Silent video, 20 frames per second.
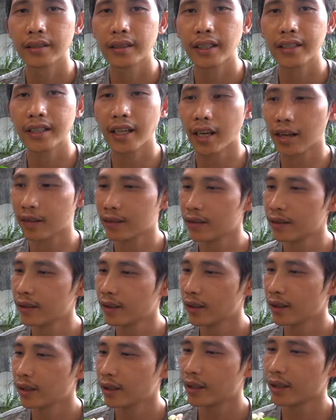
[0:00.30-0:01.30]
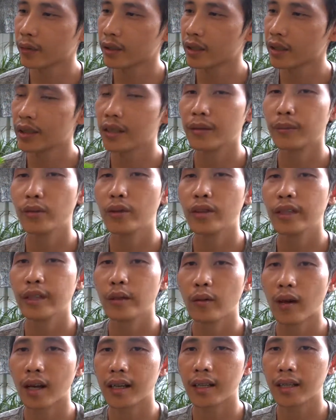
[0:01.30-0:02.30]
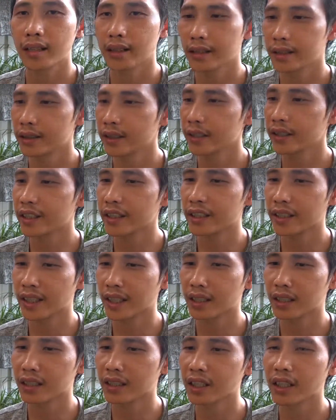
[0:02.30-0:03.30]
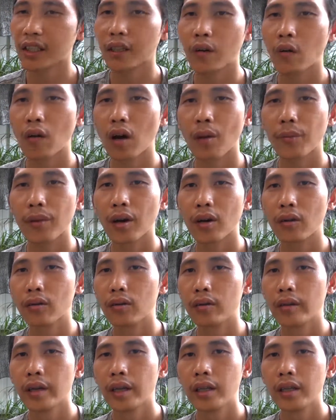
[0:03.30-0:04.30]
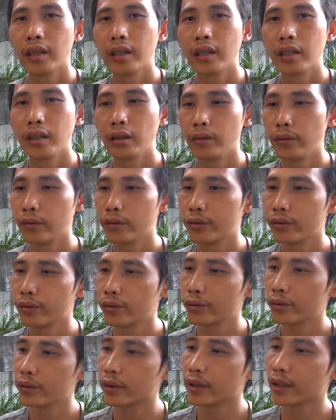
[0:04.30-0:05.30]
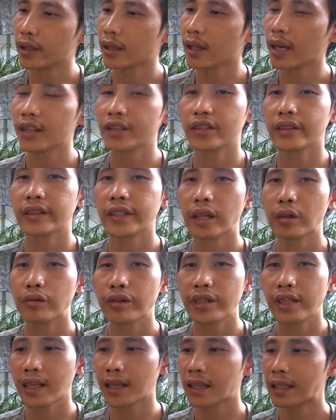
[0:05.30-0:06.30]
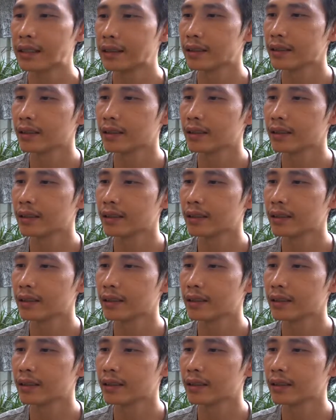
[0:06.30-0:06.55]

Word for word: 大家好，我这个茉莉花呢，这几天这个花苞，陆陆续续的开始凋谢了，